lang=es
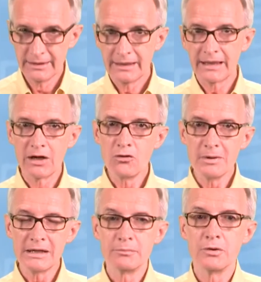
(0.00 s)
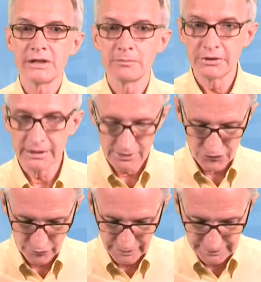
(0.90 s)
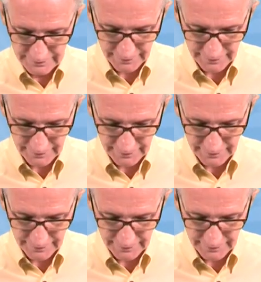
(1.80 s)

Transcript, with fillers: A la v le voy a poner el subíndice